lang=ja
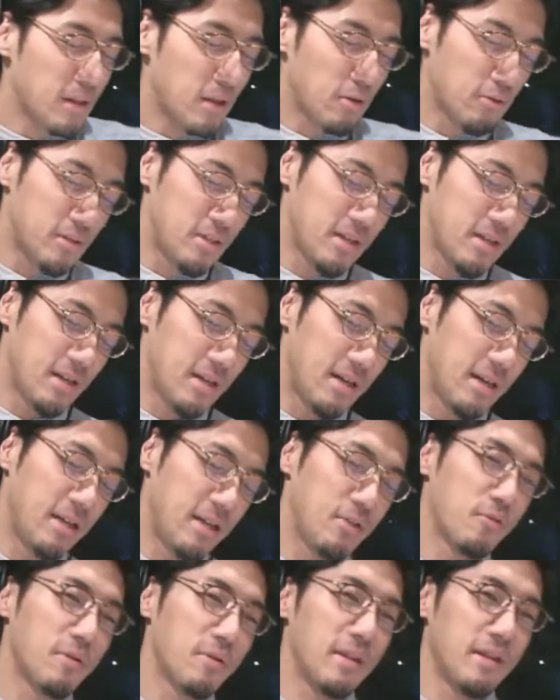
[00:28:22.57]
タのじゃああれ
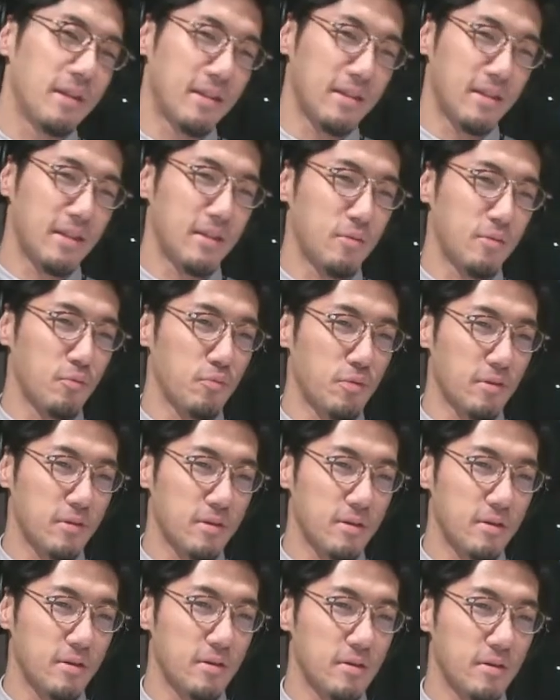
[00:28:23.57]
とかでやってたってことです
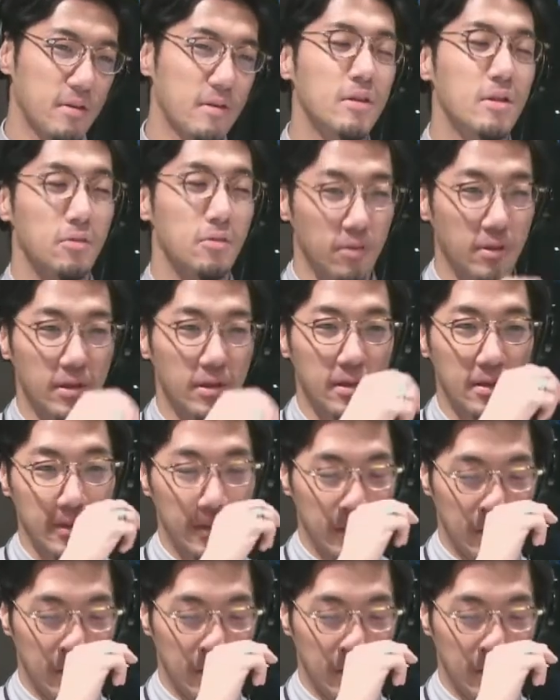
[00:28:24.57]
かですよね、うん、